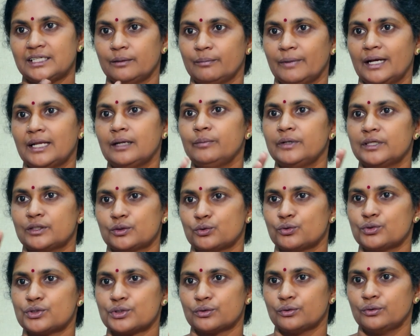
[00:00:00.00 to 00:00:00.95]
సినిమాని మీరు
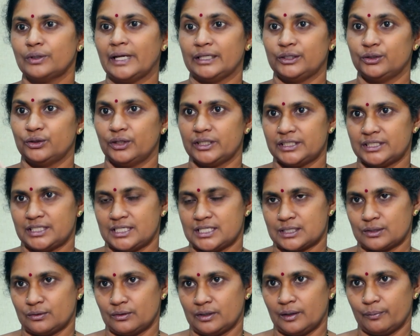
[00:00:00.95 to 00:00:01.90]
చూస్తూ ఎంజాయ్
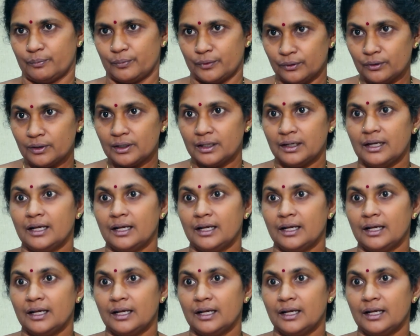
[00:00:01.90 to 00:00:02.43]
చేస్తున్నప్పుడు